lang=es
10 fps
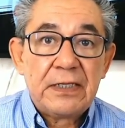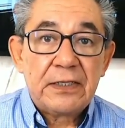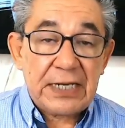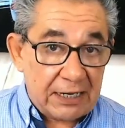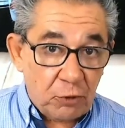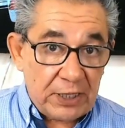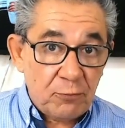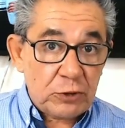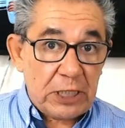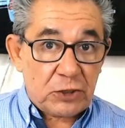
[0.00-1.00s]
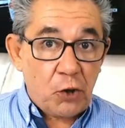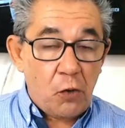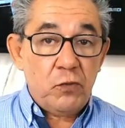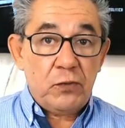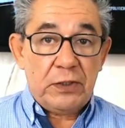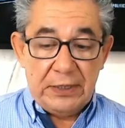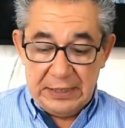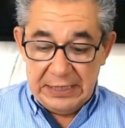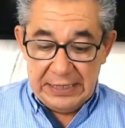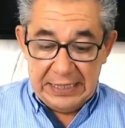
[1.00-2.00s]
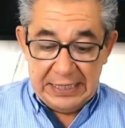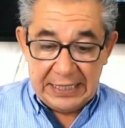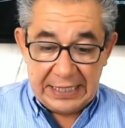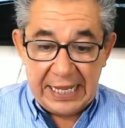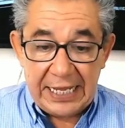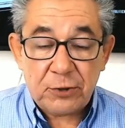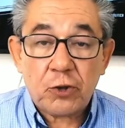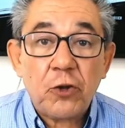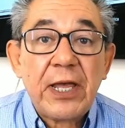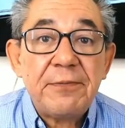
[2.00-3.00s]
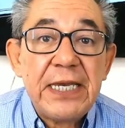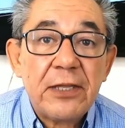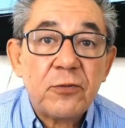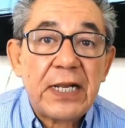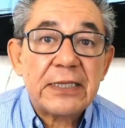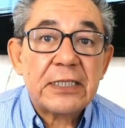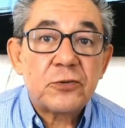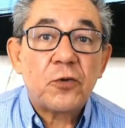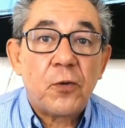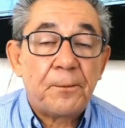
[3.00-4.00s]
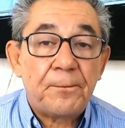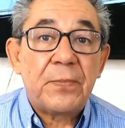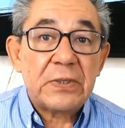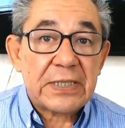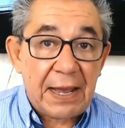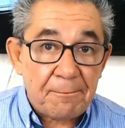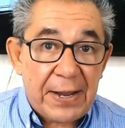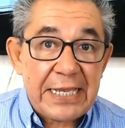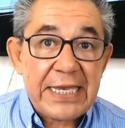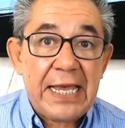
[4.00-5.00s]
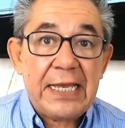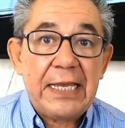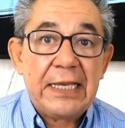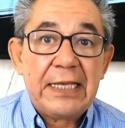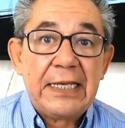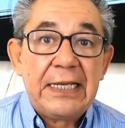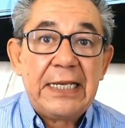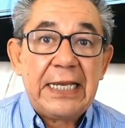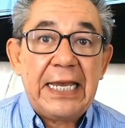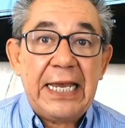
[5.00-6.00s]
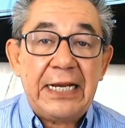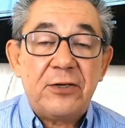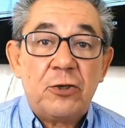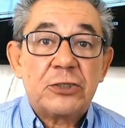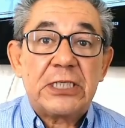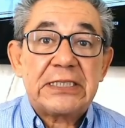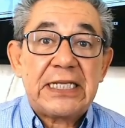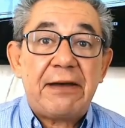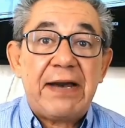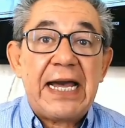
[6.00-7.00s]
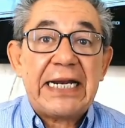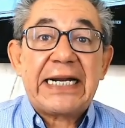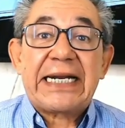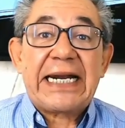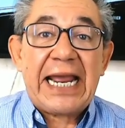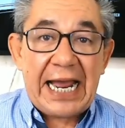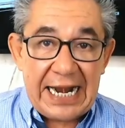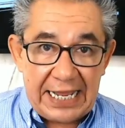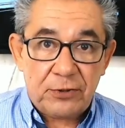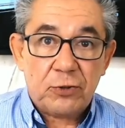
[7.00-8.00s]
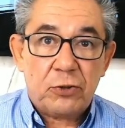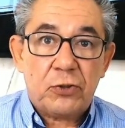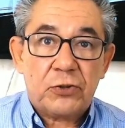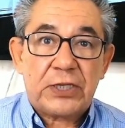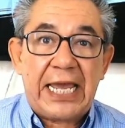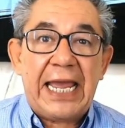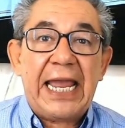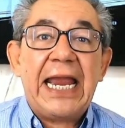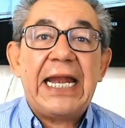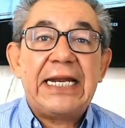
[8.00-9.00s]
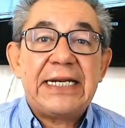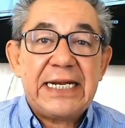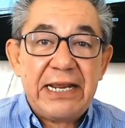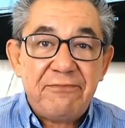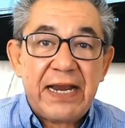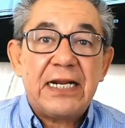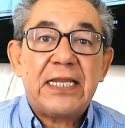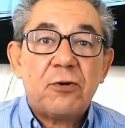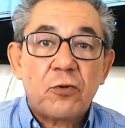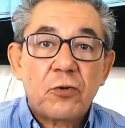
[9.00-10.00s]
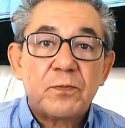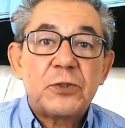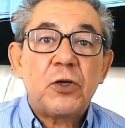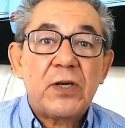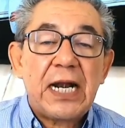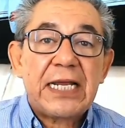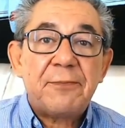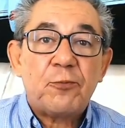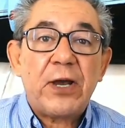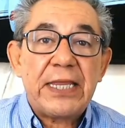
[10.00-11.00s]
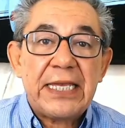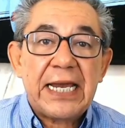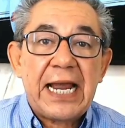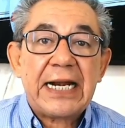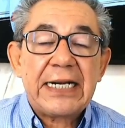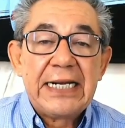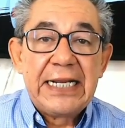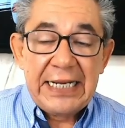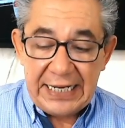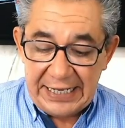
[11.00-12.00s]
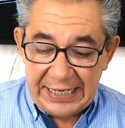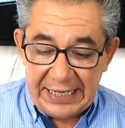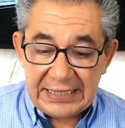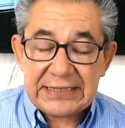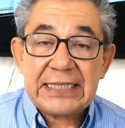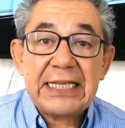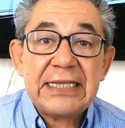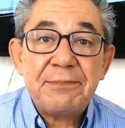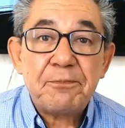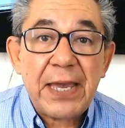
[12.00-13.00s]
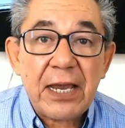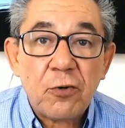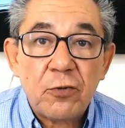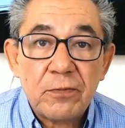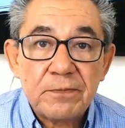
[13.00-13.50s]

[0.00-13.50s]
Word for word: Recordemos el show que todavía durante su campaña eh, nos estaba regalando del nivel de corrupción al que puede llegar este tipejo